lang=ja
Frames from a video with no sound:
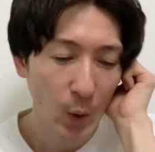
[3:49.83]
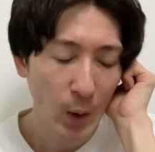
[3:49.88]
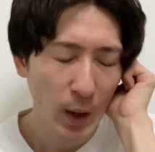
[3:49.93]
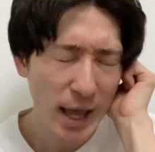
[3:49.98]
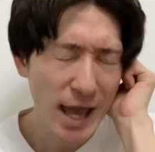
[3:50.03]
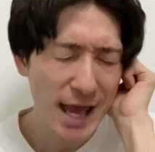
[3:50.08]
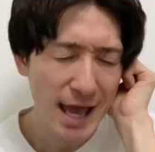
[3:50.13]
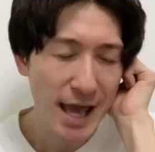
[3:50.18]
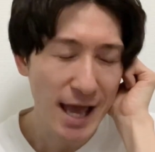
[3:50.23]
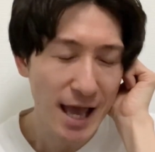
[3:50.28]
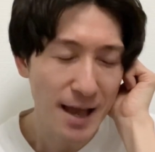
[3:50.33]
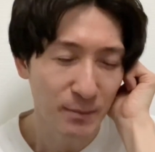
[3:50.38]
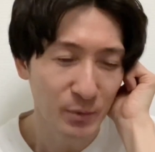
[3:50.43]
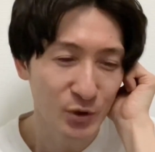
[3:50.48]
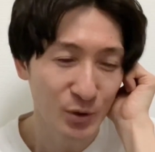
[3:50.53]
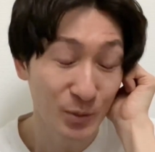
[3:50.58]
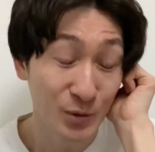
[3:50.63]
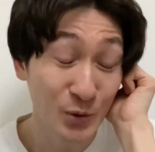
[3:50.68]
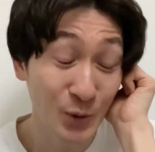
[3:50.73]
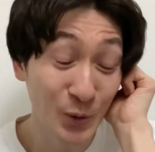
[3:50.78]
え、え、え、も
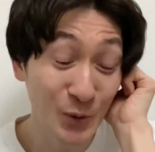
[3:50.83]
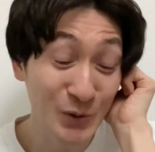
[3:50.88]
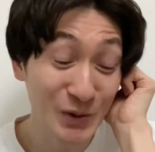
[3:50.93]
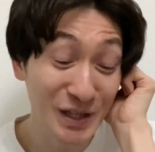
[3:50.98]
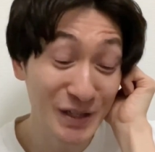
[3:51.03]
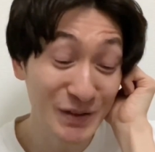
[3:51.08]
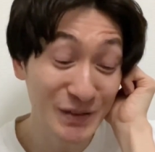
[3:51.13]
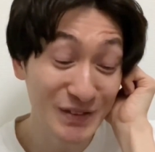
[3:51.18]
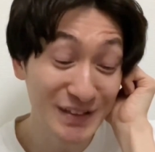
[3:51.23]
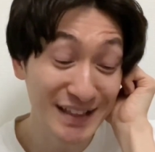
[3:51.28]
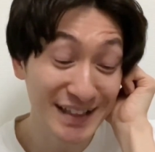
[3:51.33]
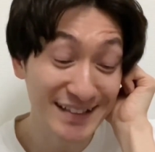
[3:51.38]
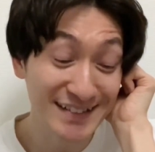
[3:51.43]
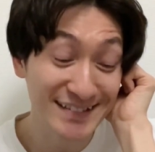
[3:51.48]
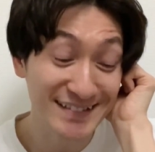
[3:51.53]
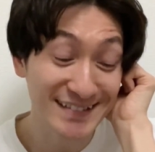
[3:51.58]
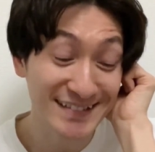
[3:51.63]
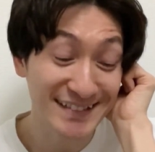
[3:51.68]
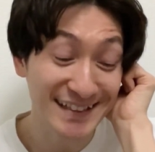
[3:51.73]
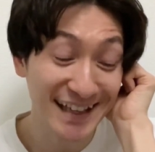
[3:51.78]
ともと遅れるってい
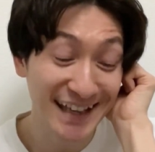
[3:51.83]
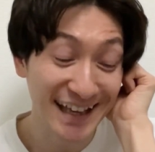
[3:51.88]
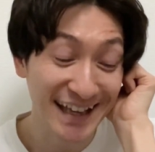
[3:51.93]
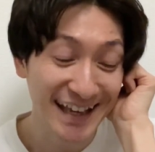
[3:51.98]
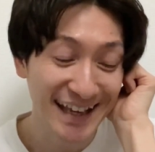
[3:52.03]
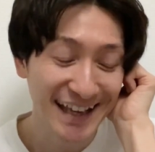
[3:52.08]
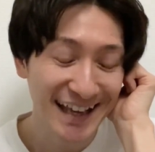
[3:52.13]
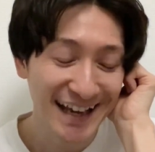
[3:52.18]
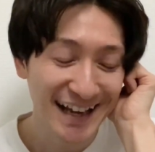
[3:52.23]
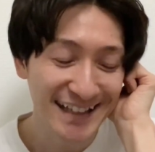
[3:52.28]
う、え、